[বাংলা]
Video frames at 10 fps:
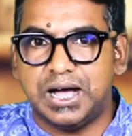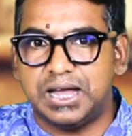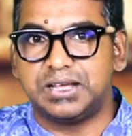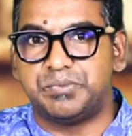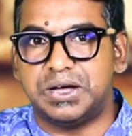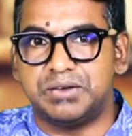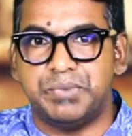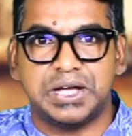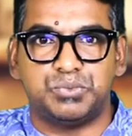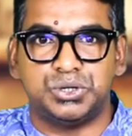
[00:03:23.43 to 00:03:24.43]
আরেকবার
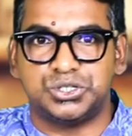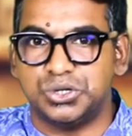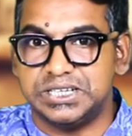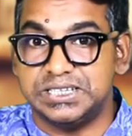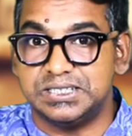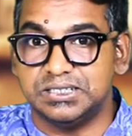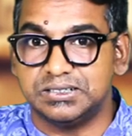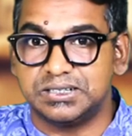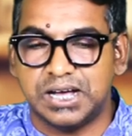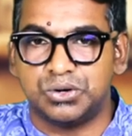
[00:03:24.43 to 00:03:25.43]
ব্যাকফুটে চলে গিয়েছে
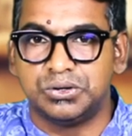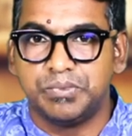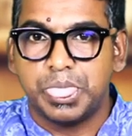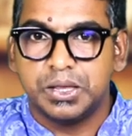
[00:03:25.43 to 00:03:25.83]
কারণ